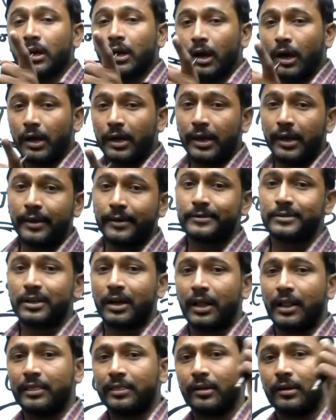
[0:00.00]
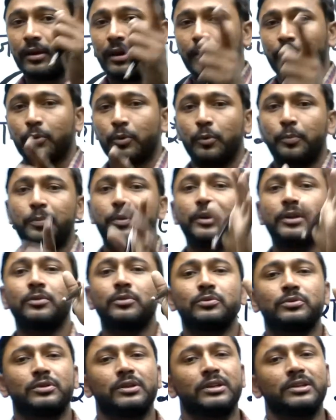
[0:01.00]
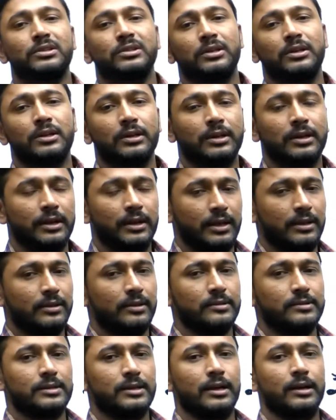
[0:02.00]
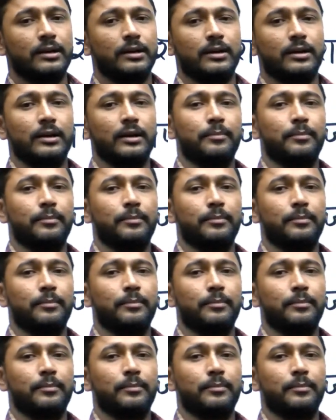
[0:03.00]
एक साल तक आपको फिर दूसरी सीटी e के लिए इंतज़ार करना